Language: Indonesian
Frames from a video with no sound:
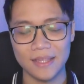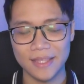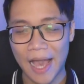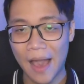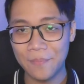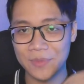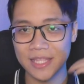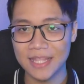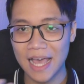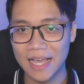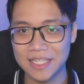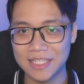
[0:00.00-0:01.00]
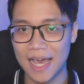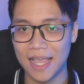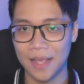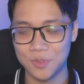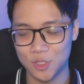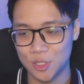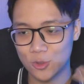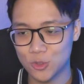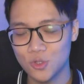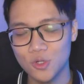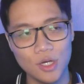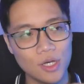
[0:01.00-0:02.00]
di update lagi sekarang episode
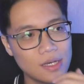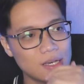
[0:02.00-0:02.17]
ketujuh.